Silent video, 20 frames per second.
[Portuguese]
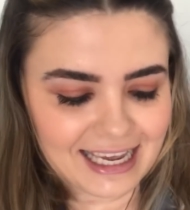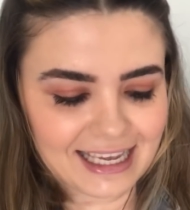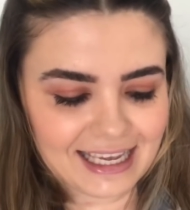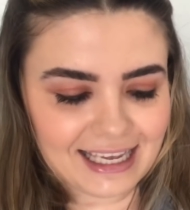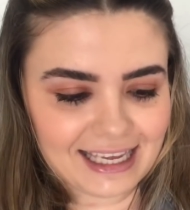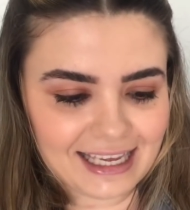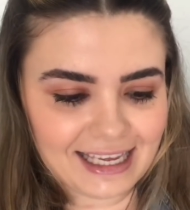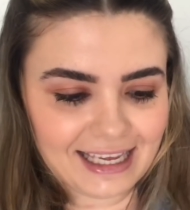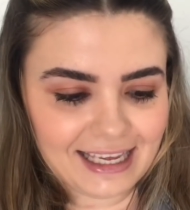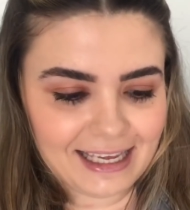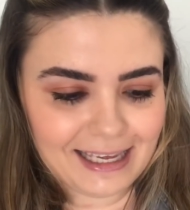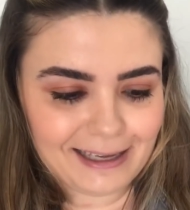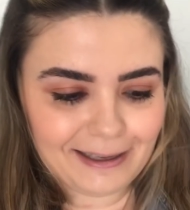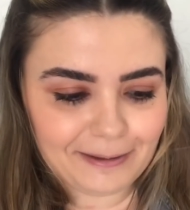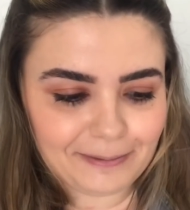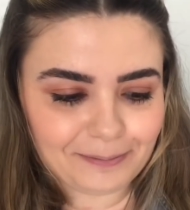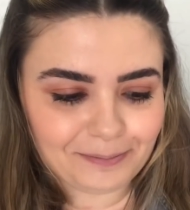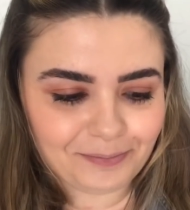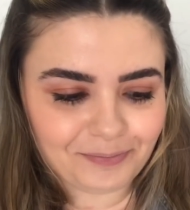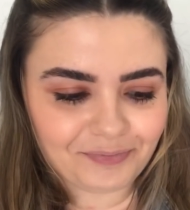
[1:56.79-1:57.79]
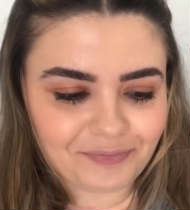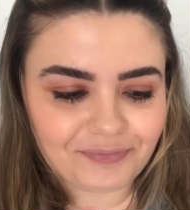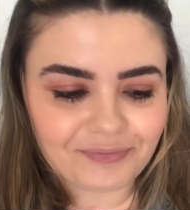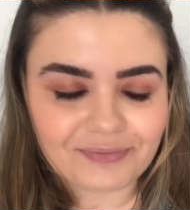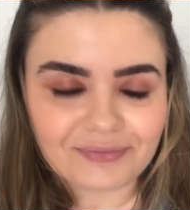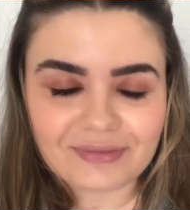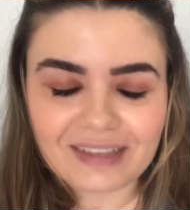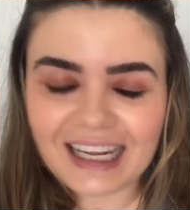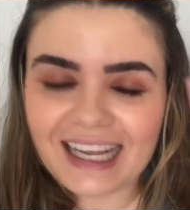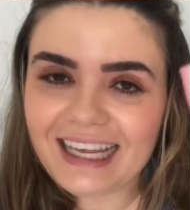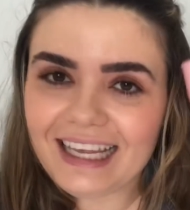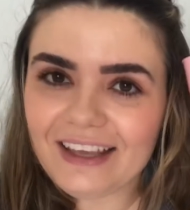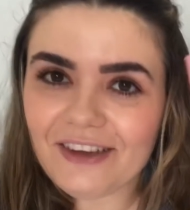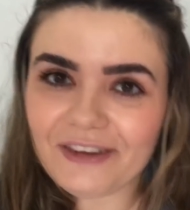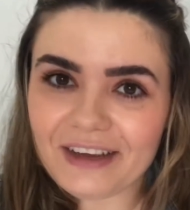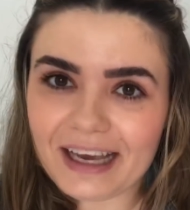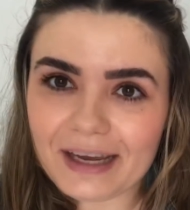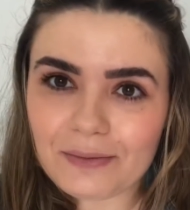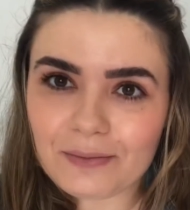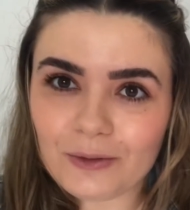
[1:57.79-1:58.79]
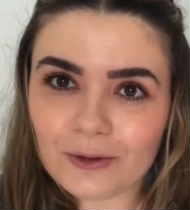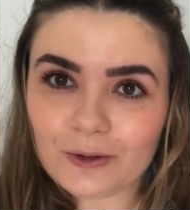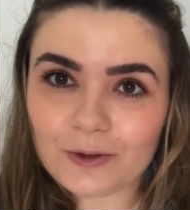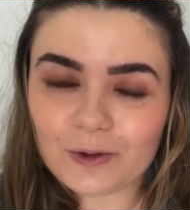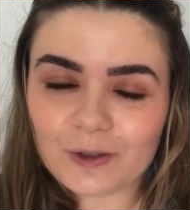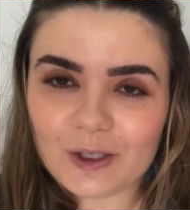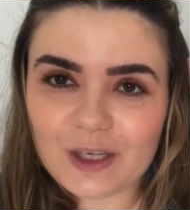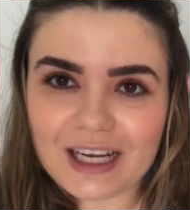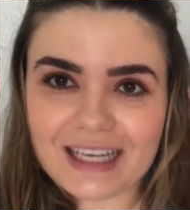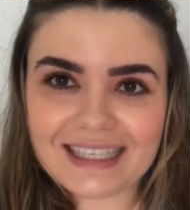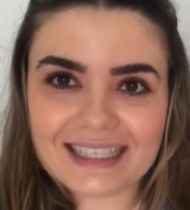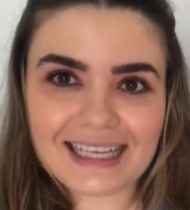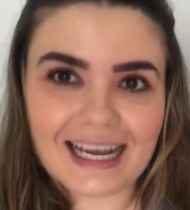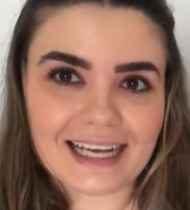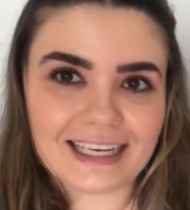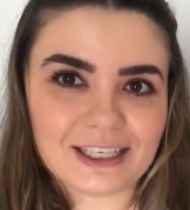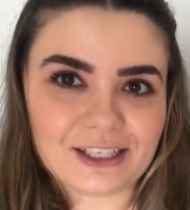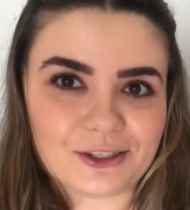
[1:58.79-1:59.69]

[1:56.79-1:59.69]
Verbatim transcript: E... Eu quero muito utilizar aqui